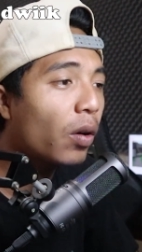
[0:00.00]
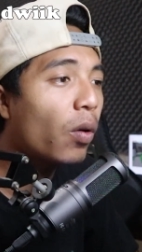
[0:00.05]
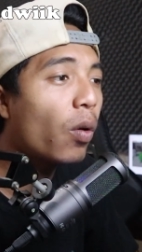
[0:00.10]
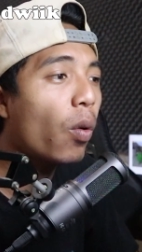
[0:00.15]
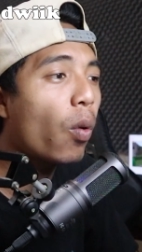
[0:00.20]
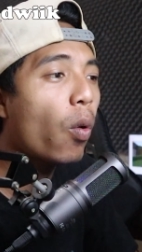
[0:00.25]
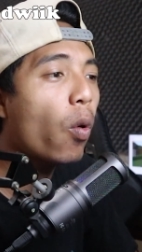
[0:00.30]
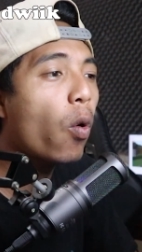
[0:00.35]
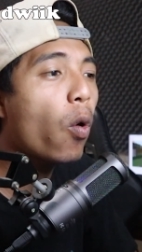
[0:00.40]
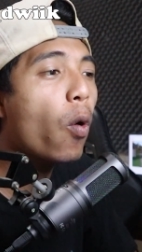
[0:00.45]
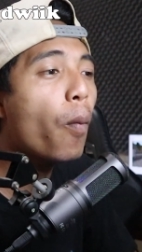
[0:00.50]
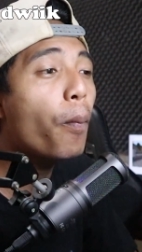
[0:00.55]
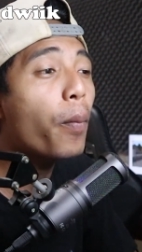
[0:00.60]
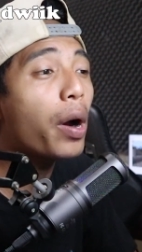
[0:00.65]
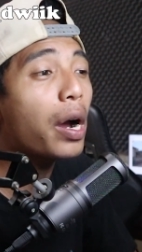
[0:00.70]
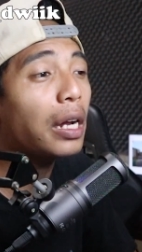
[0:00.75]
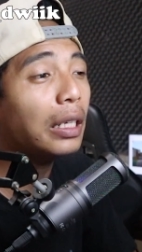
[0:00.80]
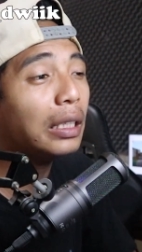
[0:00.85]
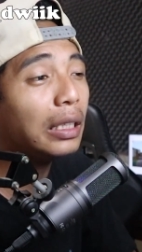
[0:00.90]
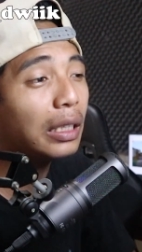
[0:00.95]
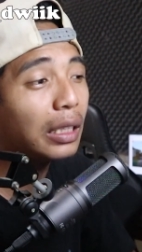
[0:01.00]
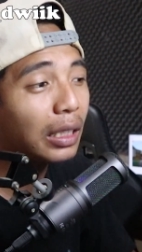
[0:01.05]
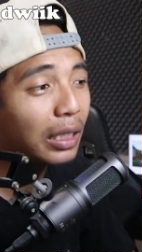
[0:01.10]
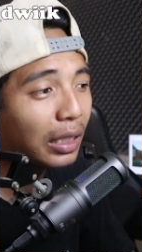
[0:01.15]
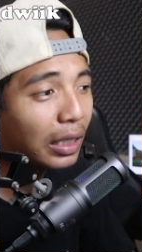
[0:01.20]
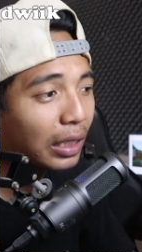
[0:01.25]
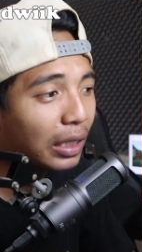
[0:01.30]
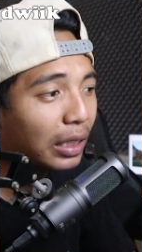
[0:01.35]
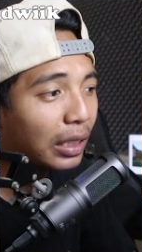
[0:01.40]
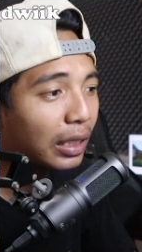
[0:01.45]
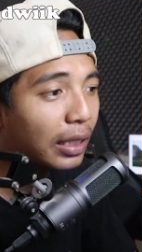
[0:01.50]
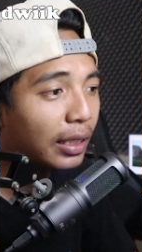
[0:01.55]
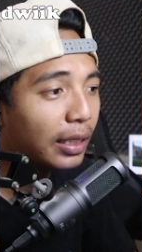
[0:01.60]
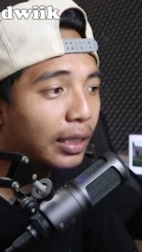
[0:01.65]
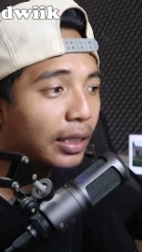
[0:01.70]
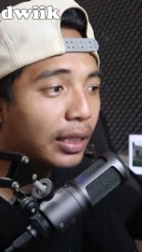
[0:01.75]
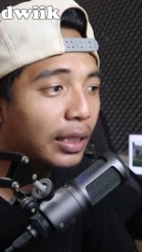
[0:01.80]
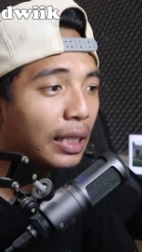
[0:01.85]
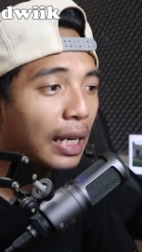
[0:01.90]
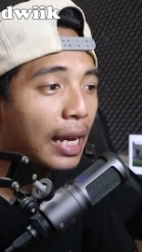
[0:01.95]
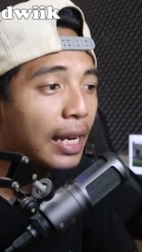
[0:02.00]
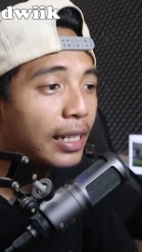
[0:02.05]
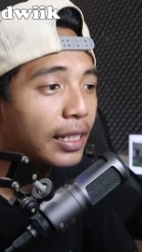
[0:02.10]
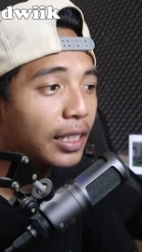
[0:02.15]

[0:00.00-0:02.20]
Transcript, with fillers: Oh, pantes.